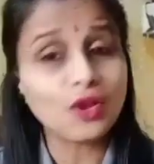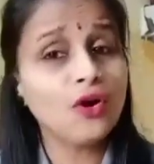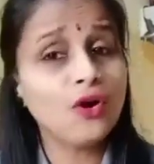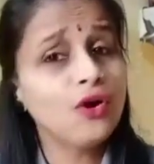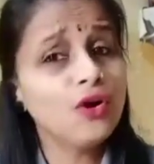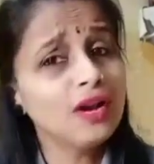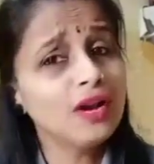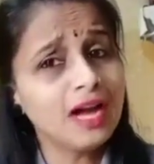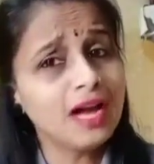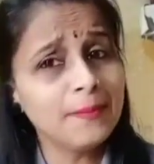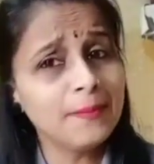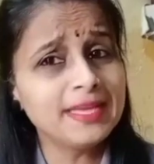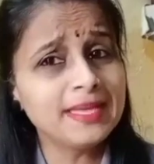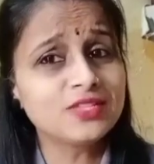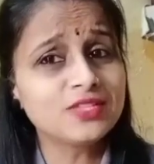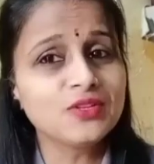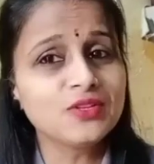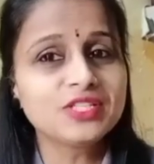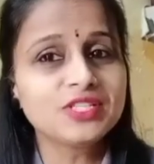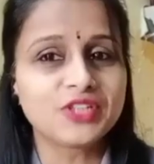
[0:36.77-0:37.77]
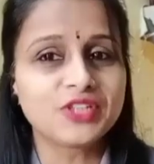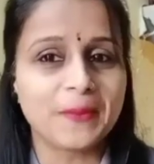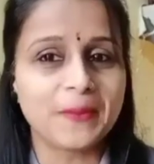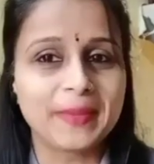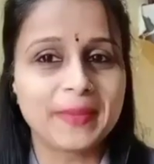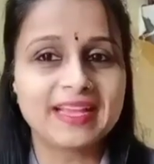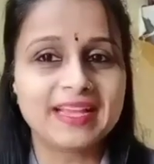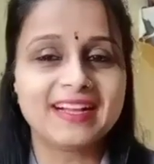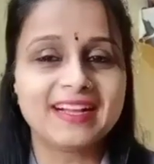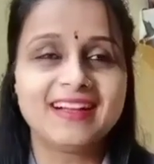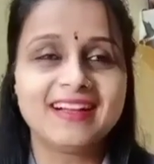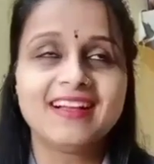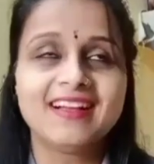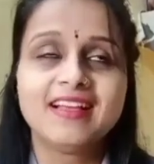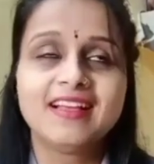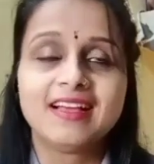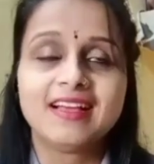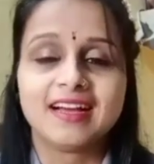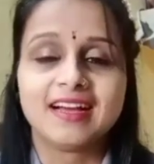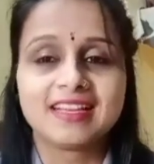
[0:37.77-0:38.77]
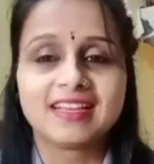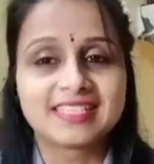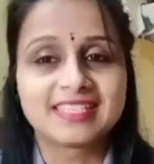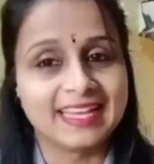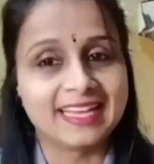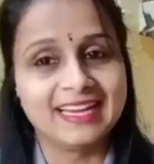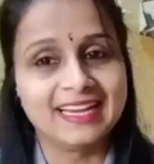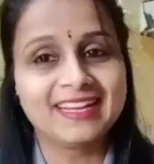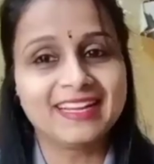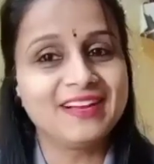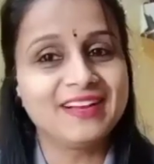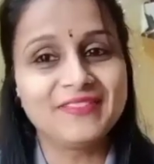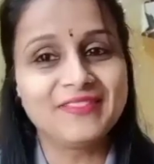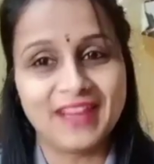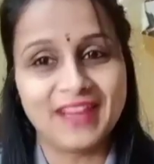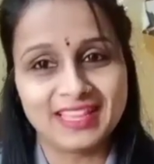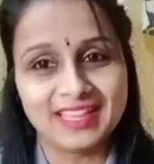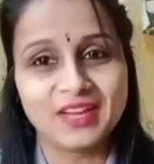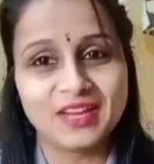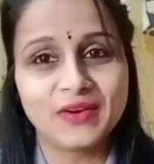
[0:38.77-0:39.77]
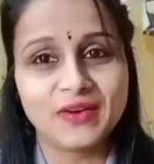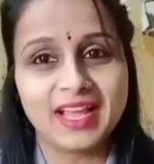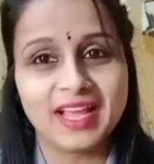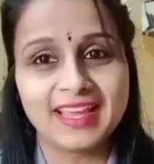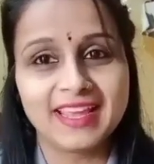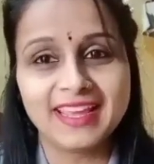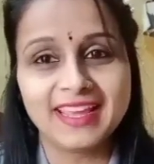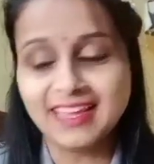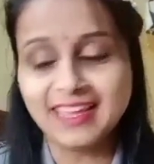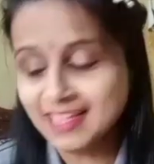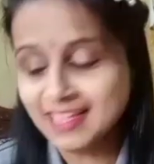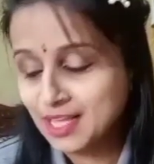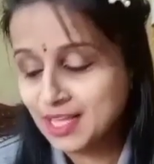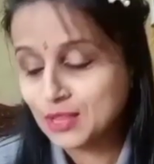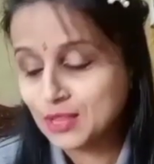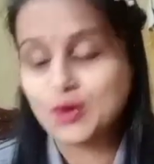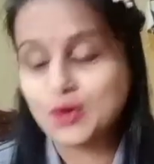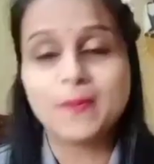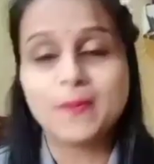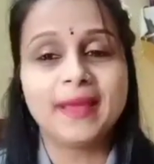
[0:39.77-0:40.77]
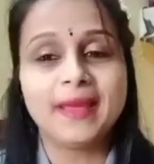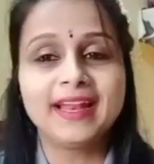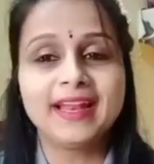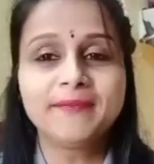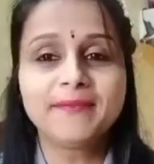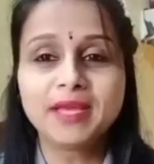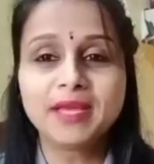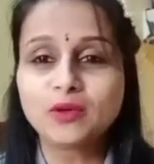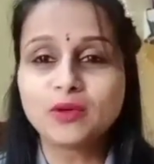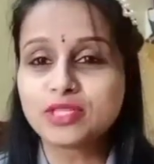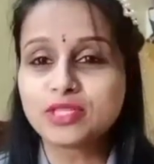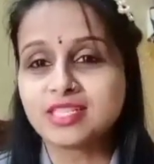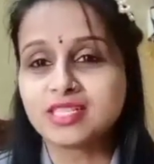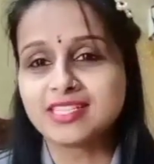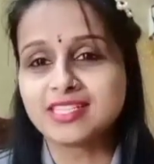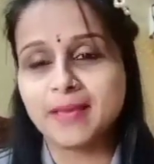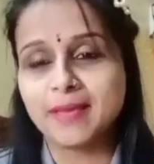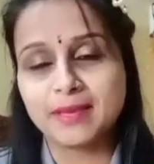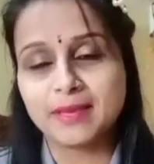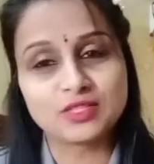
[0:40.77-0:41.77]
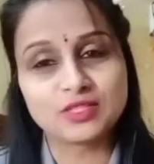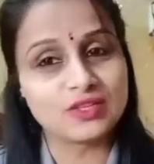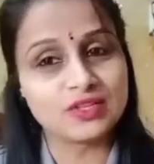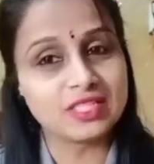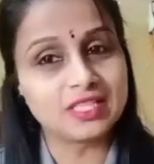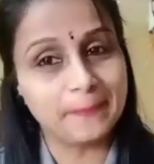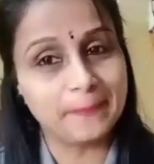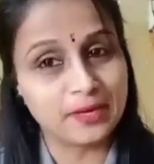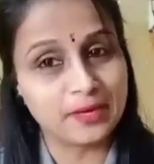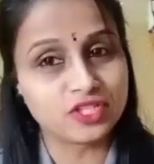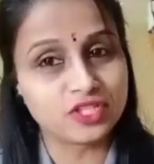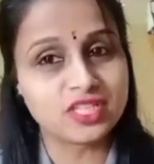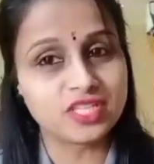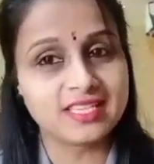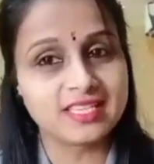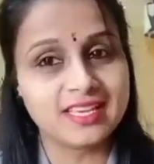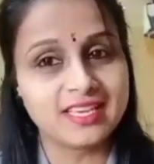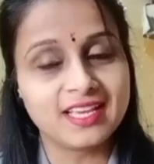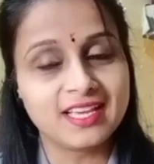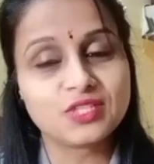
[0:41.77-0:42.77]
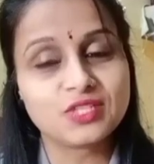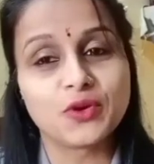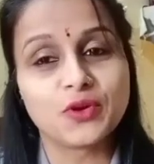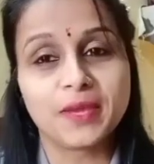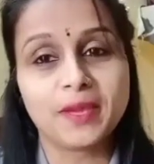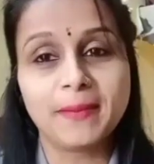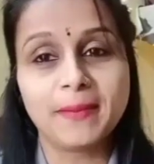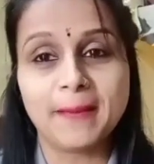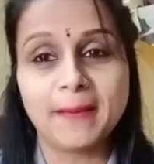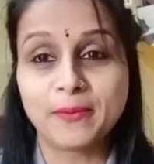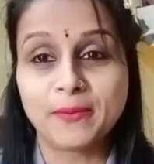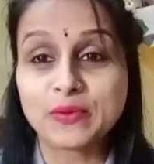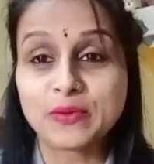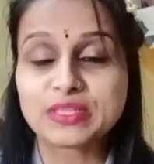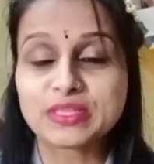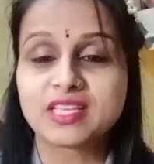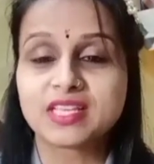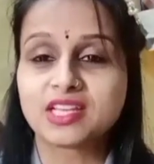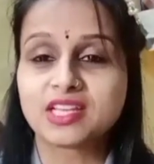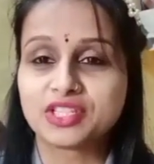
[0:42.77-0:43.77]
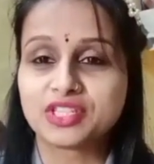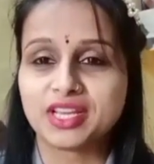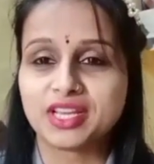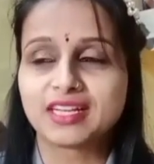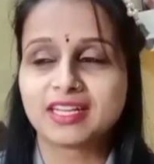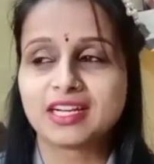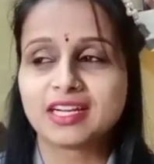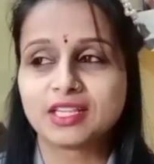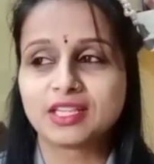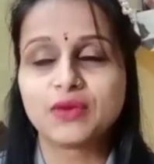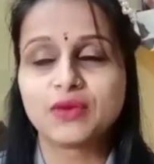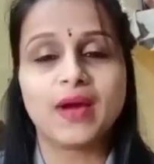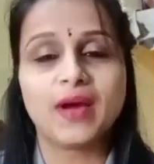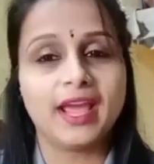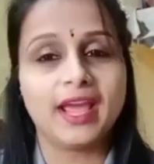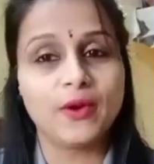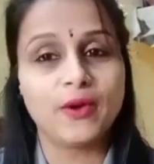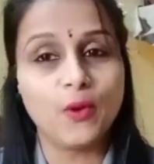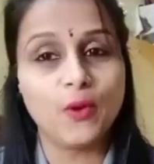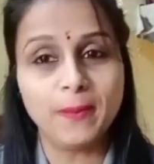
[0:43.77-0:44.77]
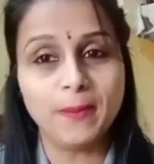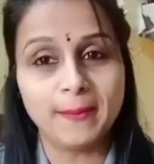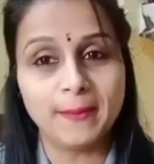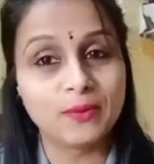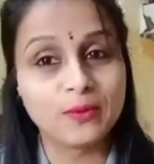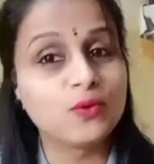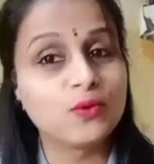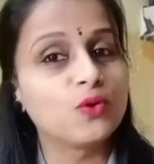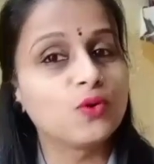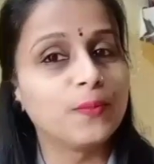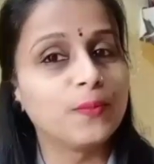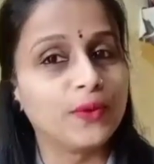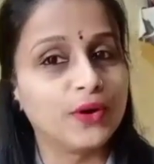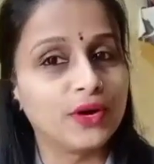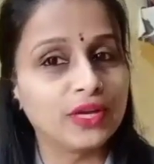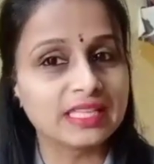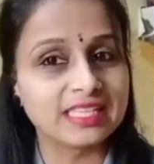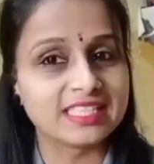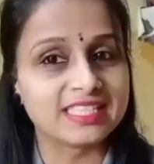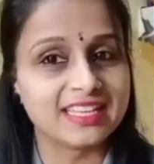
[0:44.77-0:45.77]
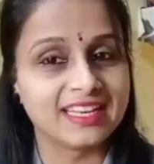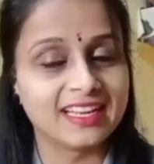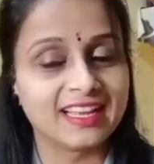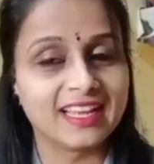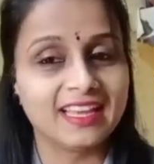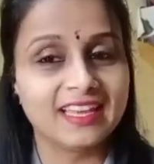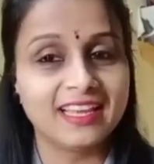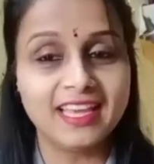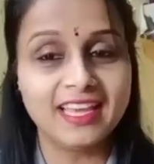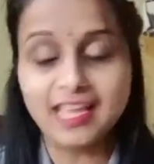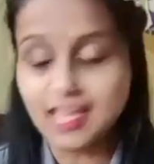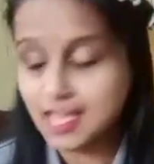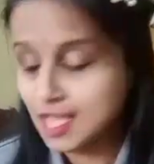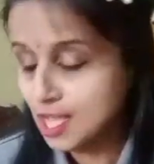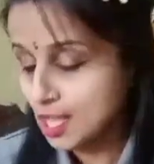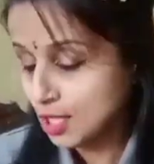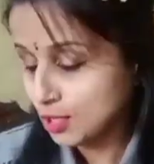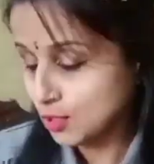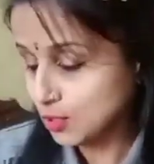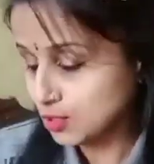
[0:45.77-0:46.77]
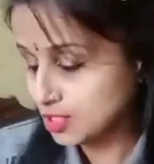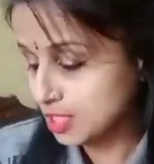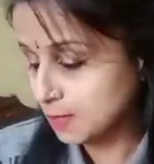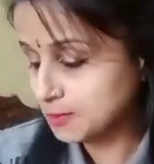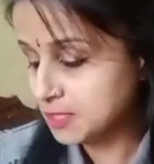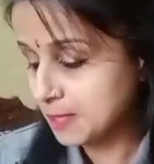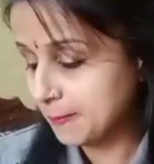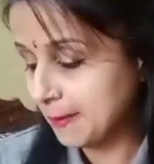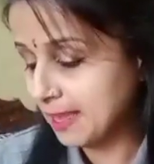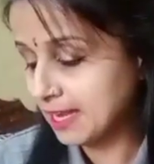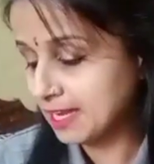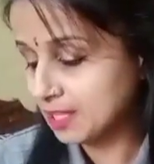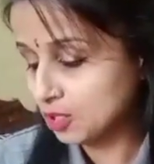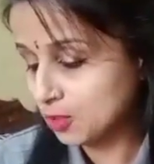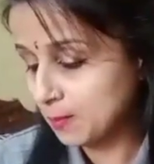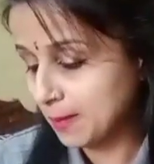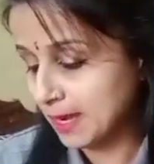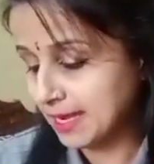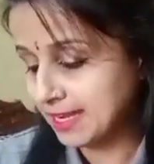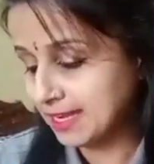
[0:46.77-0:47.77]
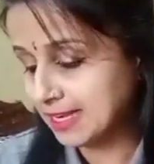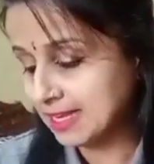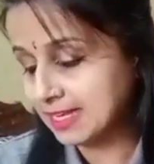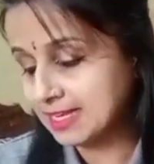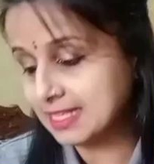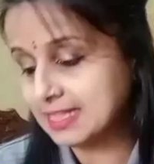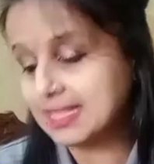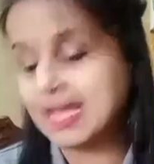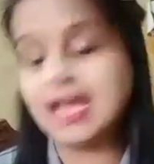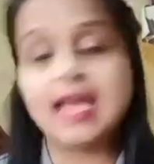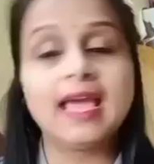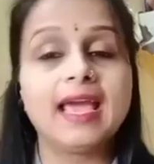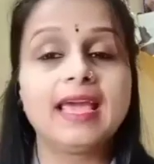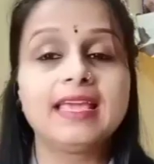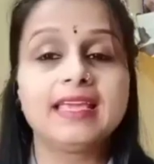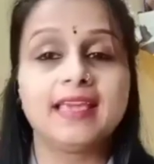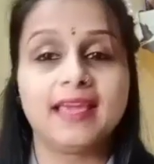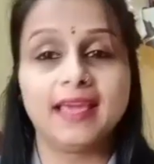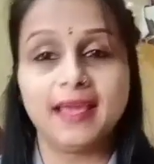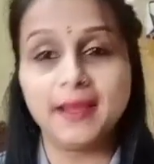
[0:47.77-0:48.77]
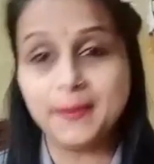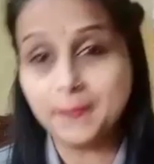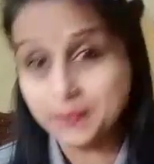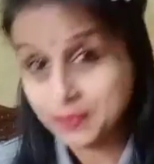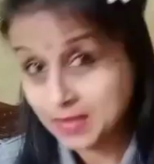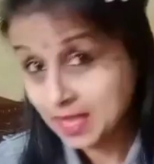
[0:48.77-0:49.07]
और अमेज़ोन शॉपिंग का सेल का फ़ायदा उठाइए तो मैंने भी कुछ चीज़ें अमेज़ोन से परचेज़ की हैं जो कि मैं आप लोगों के साथ शेयर करती हूँ आई होप आप लोगों को बहुत अच्छी लगेंगी तो सबसे पहले तो मैंने ख़रीदा है ये